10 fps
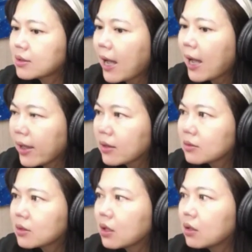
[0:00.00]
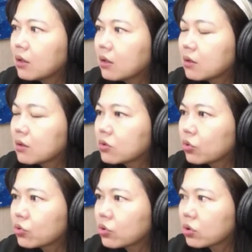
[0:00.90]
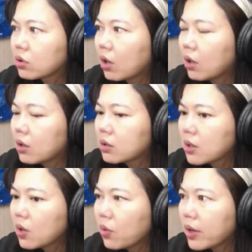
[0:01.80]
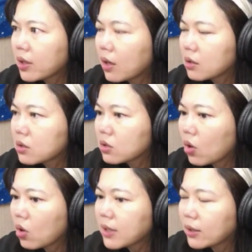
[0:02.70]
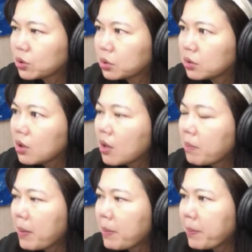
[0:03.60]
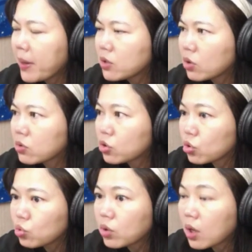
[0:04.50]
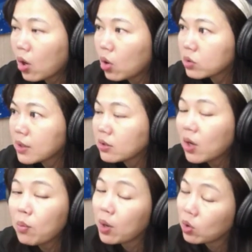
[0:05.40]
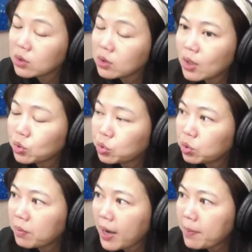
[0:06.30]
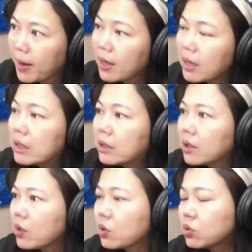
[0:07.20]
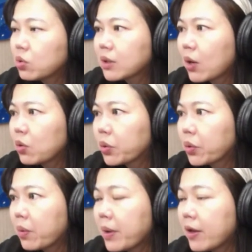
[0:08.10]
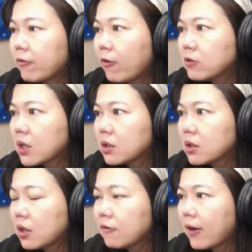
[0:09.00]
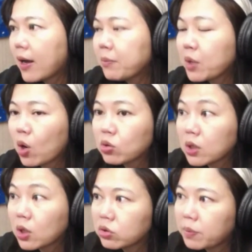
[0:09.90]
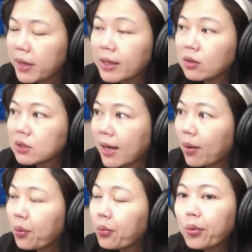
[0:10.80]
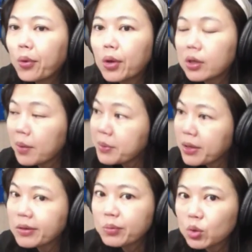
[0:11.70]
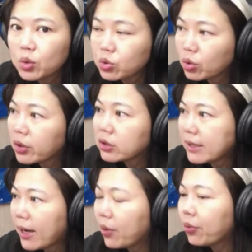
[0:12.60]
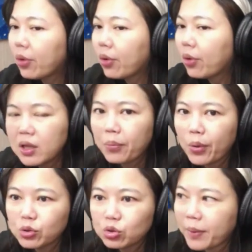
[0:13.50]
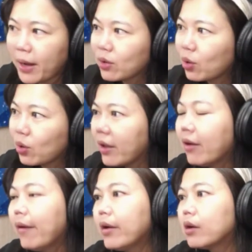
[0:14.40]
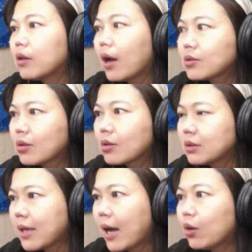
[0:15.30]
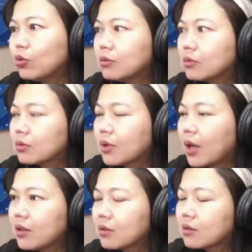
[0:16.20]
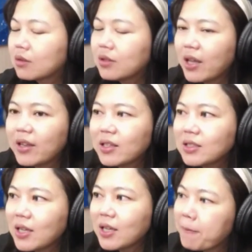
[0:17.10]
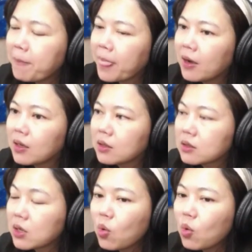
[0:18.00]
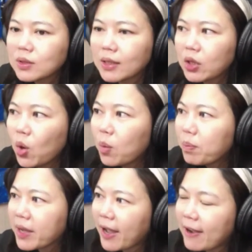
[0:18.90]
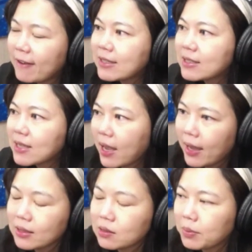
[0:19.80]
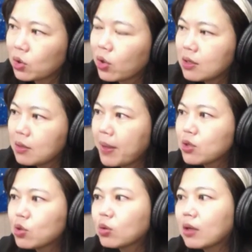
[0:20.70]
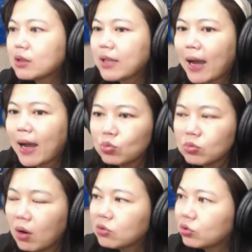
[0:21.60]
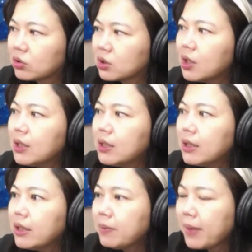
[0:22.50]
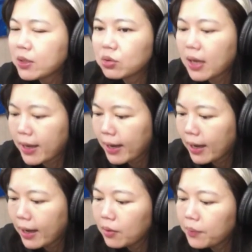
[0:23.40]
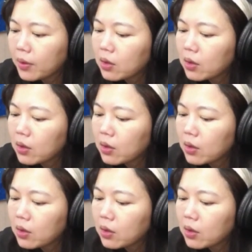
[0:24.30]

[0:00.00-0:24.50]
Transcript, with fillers: 大量的就是呃社会的职工下去帮忙配送食物跟口罩，像我们口罩是要出去买嘛。那听说中国大陆很多被封城的地方，他们的口罩就是配到家户。你要么人这么多，送到家户，你也不用去排队，然后送到家户，然后连那些呃生活上的用品啊、饭菜啊什么，都给你配送到家户哦，就是另卖出来了哈。